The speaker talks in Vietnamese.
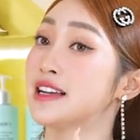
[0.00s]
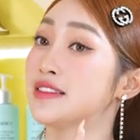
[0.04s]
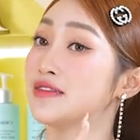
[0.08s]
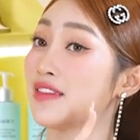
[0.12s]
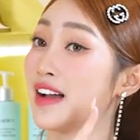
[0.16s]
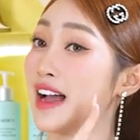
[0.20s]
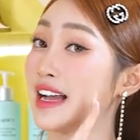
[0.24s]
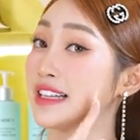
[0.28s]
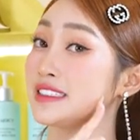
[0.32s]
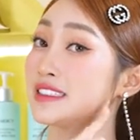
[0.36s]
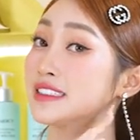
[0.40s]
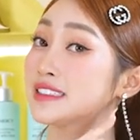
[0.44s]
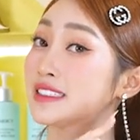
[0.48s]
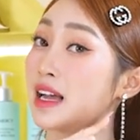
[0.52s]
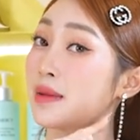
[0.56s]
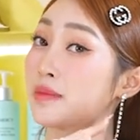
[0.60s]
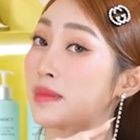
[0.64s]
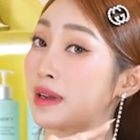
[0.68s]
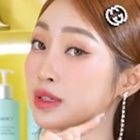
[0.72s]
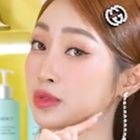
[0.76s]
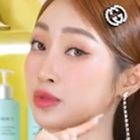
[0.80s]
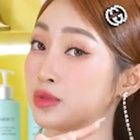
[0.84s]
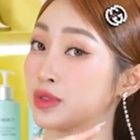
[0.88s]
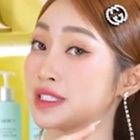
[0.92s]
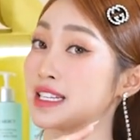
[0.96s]
Và như da
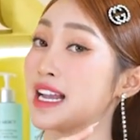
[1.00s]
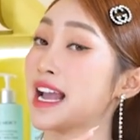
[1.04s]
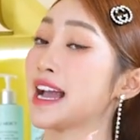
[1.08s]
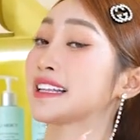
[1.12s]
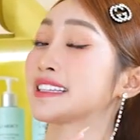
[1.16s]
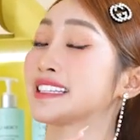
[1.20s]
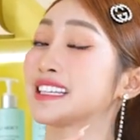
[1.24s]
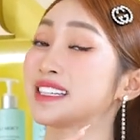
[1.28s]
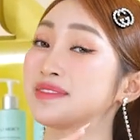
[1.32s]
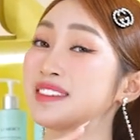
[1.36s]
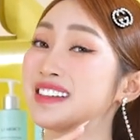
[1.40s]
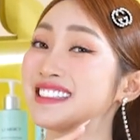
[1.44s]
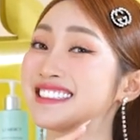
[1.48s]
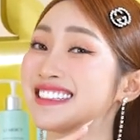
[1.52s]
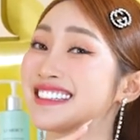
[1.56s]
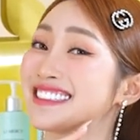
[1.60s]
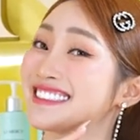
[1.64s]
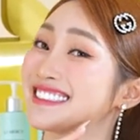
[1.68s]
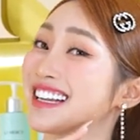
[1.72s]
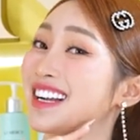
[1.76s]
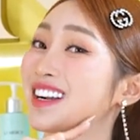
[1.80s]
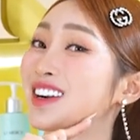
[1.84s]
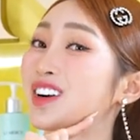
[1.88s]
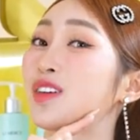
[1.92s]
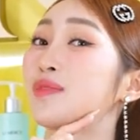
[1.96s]
mặt của Trang thì bây giờ
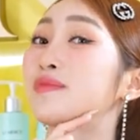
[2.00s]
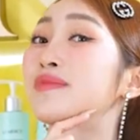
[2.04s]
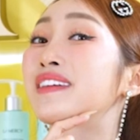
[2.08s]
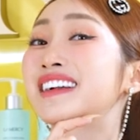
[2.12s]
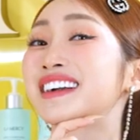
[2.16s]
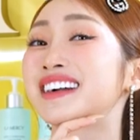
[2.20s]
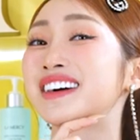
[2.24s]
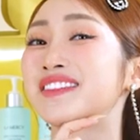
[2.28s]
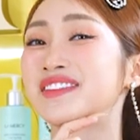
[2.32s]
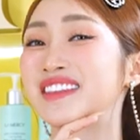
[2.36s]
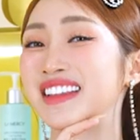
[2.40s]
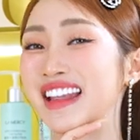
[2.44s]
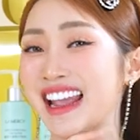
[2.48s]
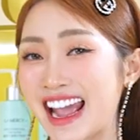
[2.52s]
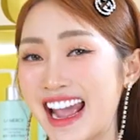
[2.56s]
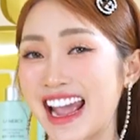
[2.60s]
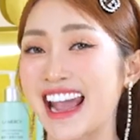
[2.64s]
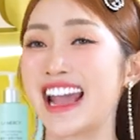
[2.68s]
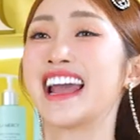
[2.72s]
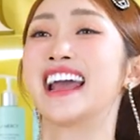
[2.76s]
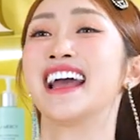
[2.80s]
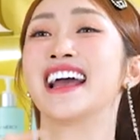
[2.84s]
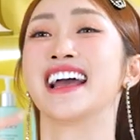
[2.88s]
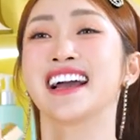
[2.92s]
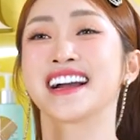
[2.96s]
Trang có make up
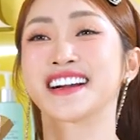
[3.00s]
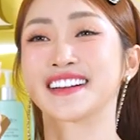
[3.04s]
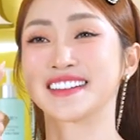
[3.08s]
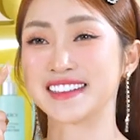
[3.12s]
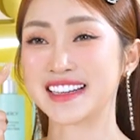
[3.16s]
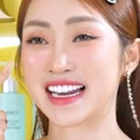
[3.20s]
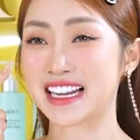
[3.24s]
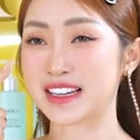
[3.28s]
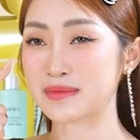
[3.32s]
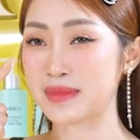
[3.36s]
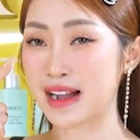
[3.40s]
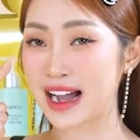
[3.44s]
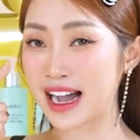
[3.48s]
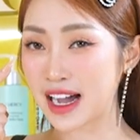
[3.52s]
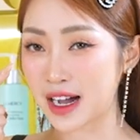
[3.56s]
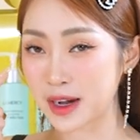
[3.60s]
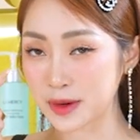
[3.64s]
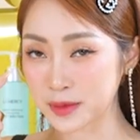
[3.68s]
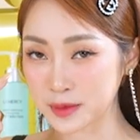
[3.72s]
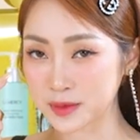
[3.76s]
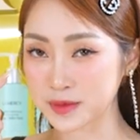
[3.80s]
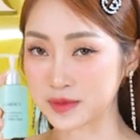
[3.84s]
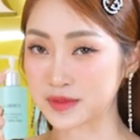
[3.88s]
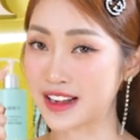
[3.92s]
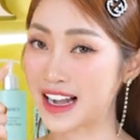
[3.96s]
nhẹ, có đánh má
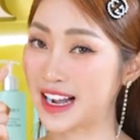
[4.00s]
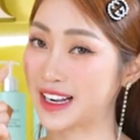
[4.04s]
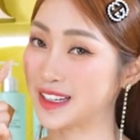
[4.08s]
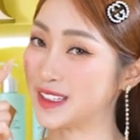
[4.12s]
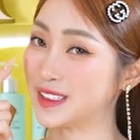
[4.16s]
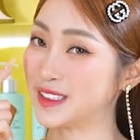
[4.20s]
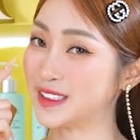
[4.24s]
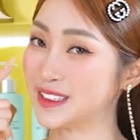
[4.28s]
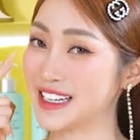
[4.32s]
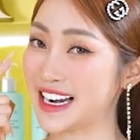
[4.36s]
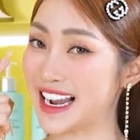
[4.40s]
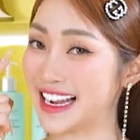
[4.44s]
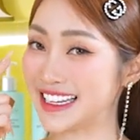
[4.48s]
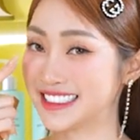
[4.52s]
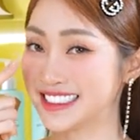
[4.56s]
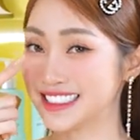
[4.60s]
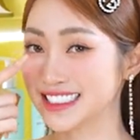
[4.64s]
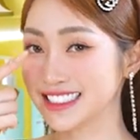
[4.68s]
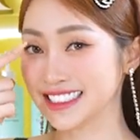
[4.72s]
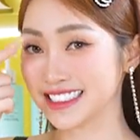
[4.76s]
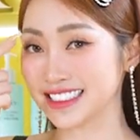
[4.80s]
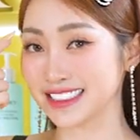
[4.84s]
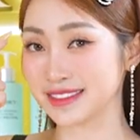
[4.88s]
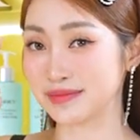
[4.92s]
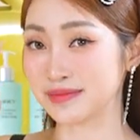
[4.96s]
hồng và có
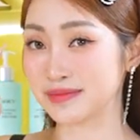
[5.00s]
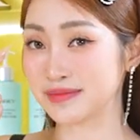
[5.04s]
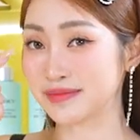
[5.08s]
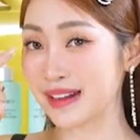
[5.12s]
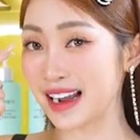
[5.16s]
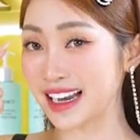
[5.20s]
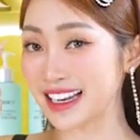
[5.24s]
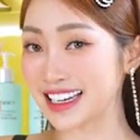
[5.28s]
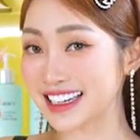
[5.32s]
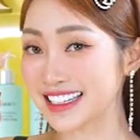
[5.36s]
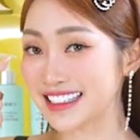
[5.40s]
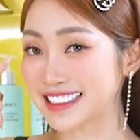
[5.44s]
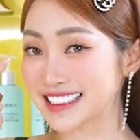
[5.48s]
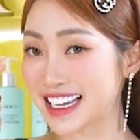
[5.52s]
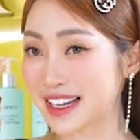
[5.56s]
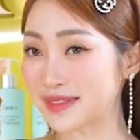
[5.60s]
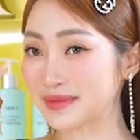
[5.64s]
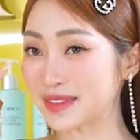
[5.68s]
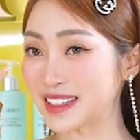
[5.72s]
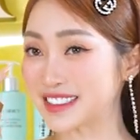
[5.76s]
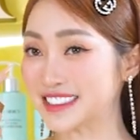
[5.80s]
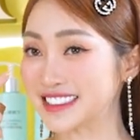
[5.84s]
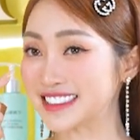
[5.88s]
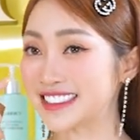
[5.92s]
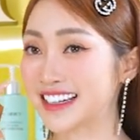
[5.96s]
đánh mắt nữa nha
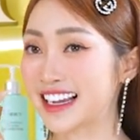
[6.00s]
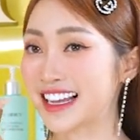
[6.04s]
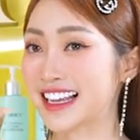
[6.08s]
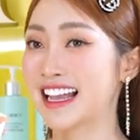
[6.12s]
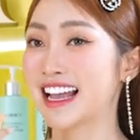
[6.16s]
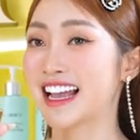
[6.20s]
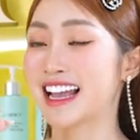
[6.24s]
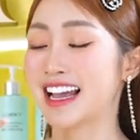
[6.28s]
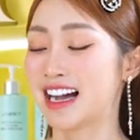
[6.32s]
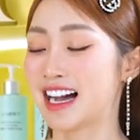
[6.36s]
mọi người.